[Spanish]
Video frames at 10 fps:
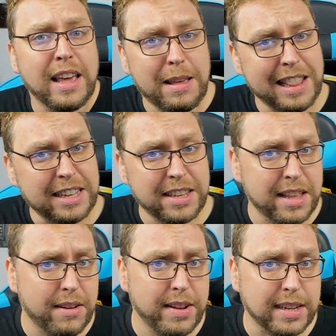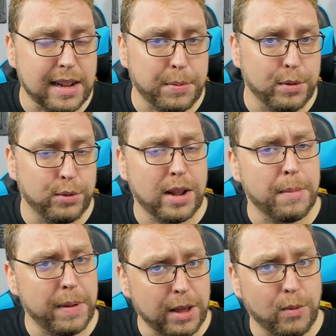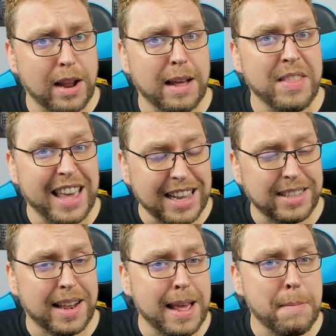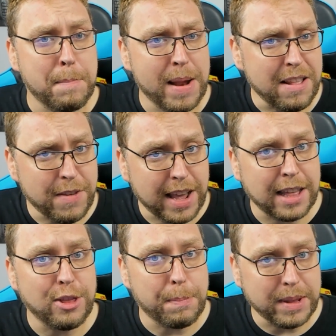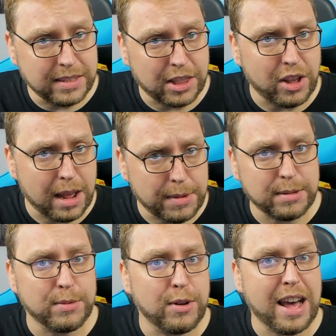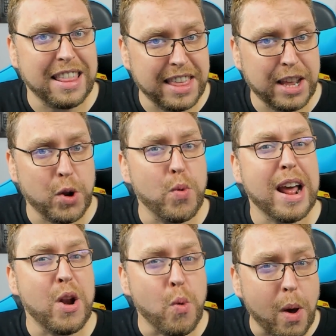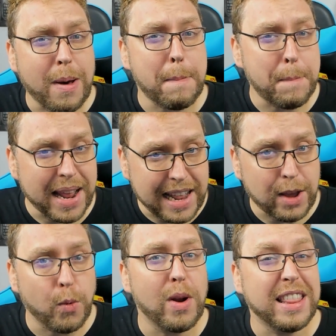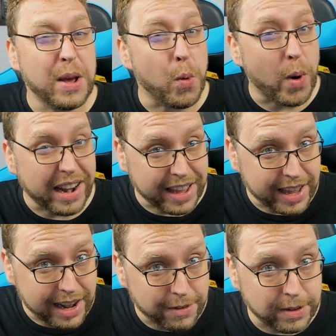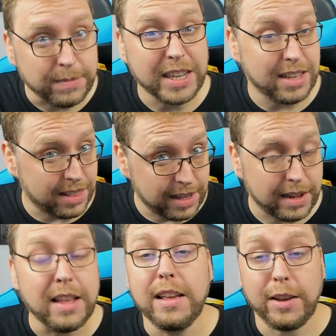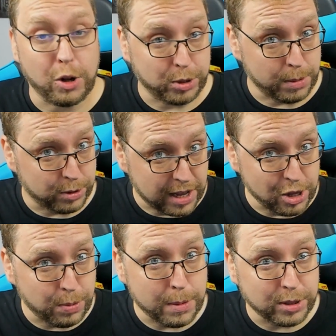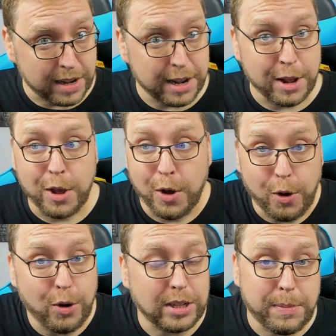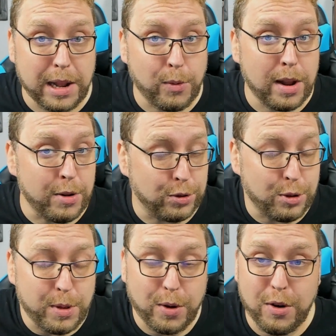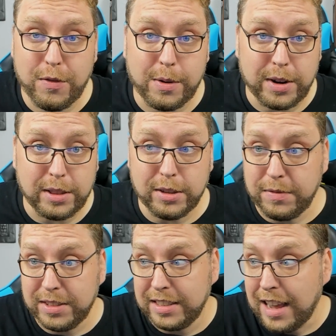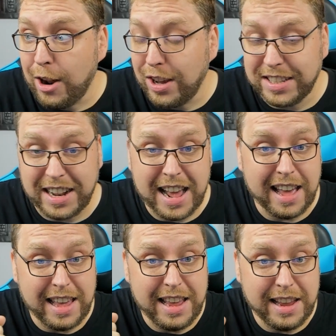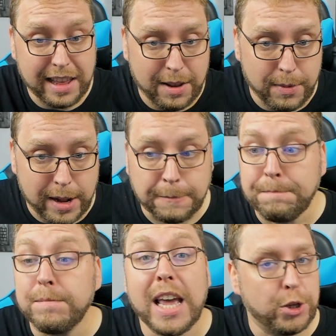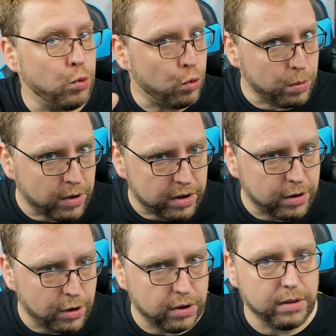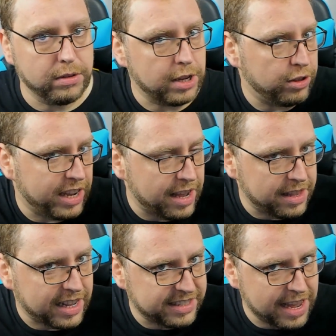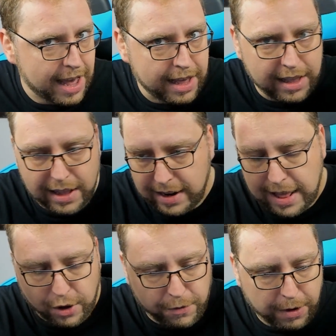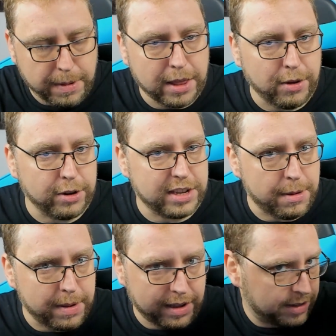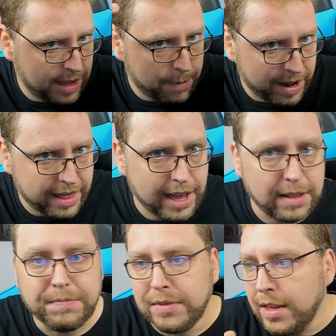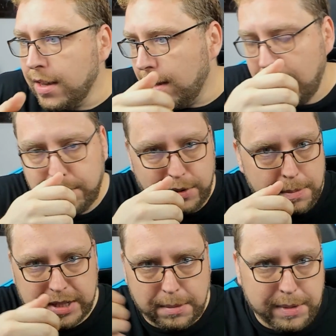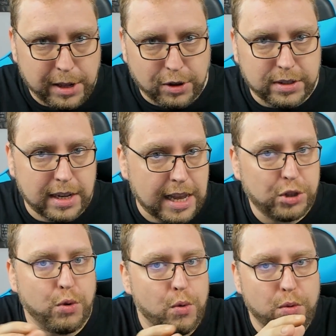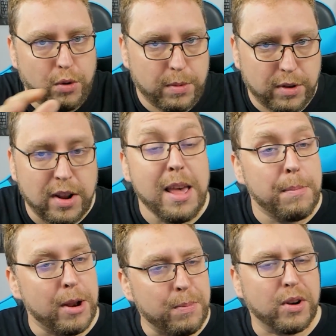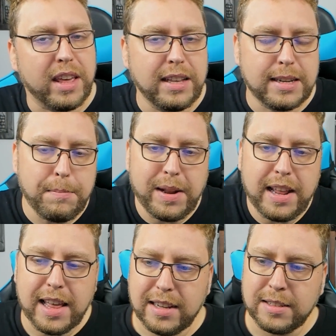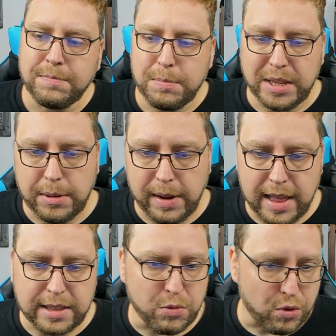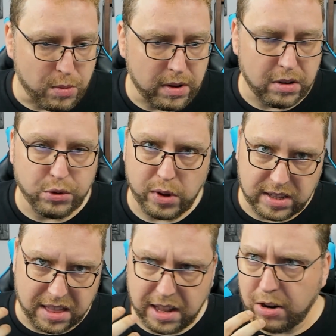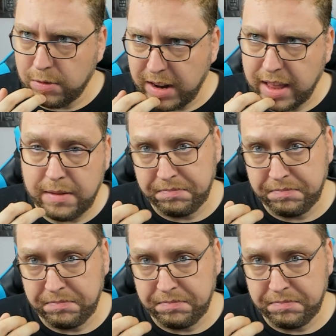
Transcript: Legendary, que es la productora de la película, estaría planificando, pensando ahora mismo, hacer una nueva película de Warcraft. Es decir, que en los próximos años podemos tener otra película de nuestro videojuego favorito, algo que sería increíble. Es un rumor, ojo, o sea, no quiere decir que sea nada confirmado, no sea, que sea verdad, eh, pueden pasar mil cosas, es un rumor. Pero ¿por qué Champe le das visibilidad a un rumor? No sueles hacerlo, ¿verdad?